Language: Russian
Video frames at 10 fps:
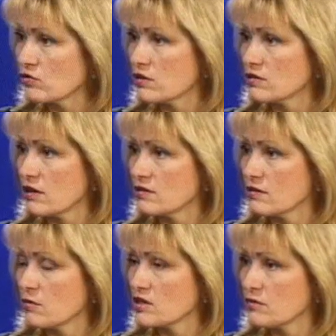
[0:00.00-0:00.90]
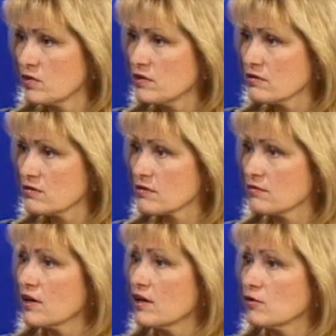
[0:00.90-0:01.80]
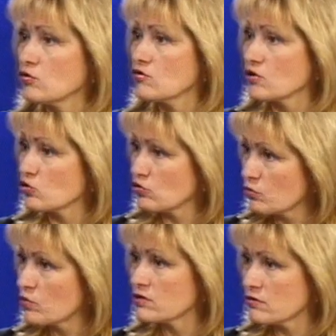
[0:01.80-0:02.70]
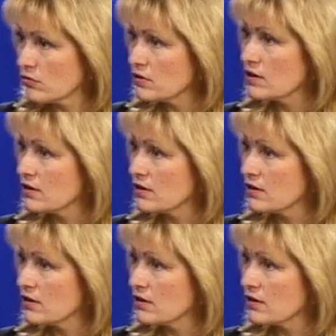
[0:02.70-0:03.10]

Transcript: людей стали заниматься бизнесом. То есть у нас что до перестройки,